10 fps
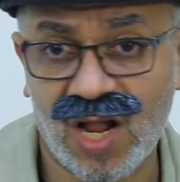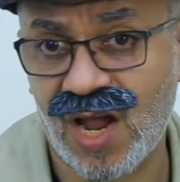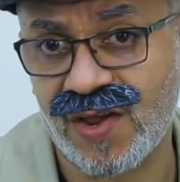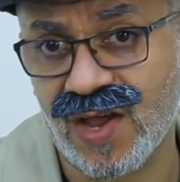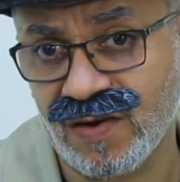
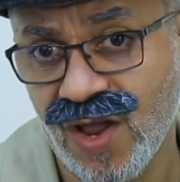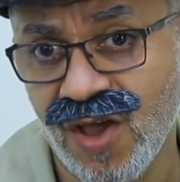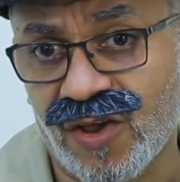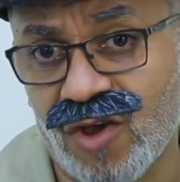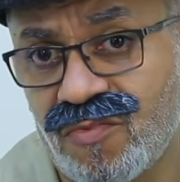تخيل
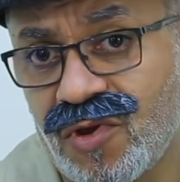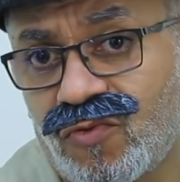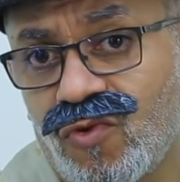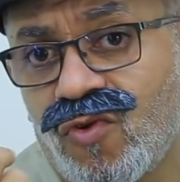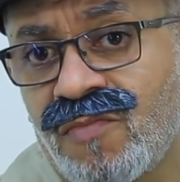كانوا
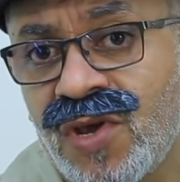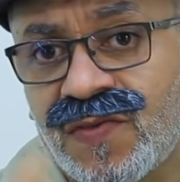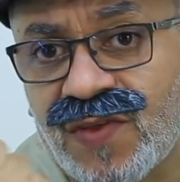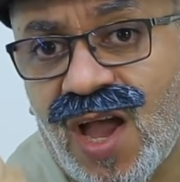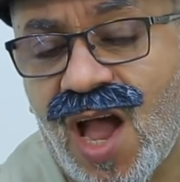بيدوا له
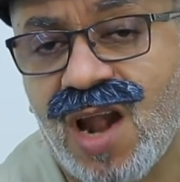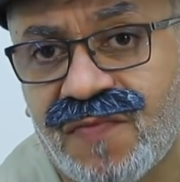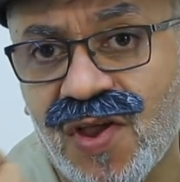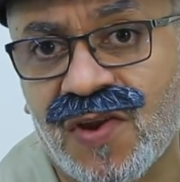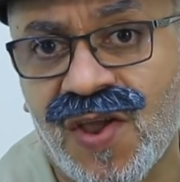
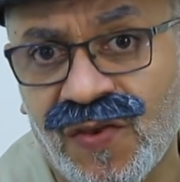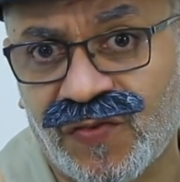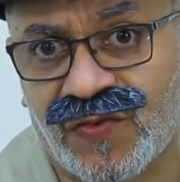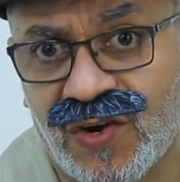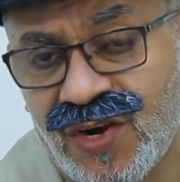100000 جنيه
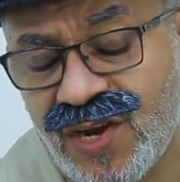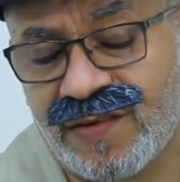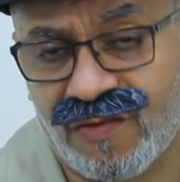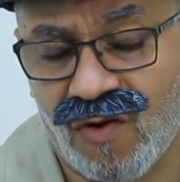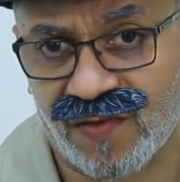
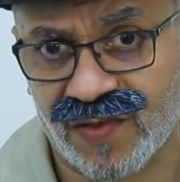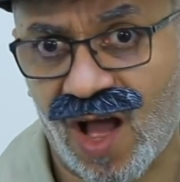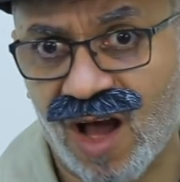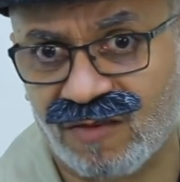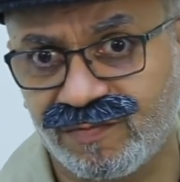استرليني في وقت
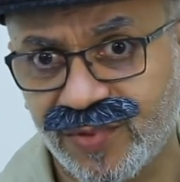الحرب،